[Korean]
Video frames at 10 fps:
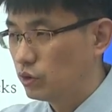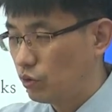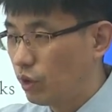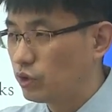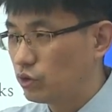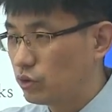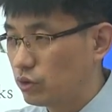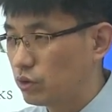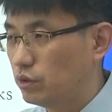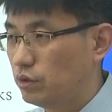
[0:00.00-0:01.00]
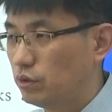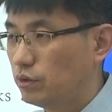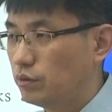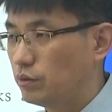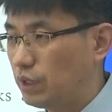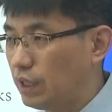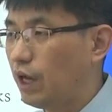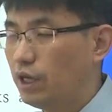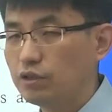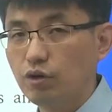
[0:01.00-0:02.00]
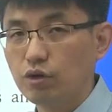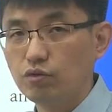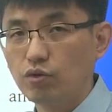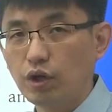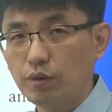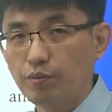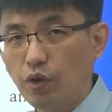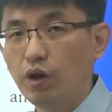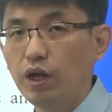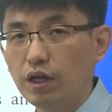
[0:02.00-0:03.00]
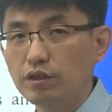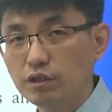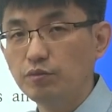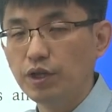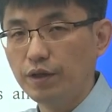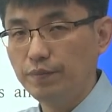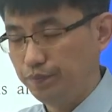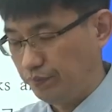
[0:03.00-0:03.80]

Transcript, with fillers: 되게 그 딱딱하지도 않고 되게 편안한 침대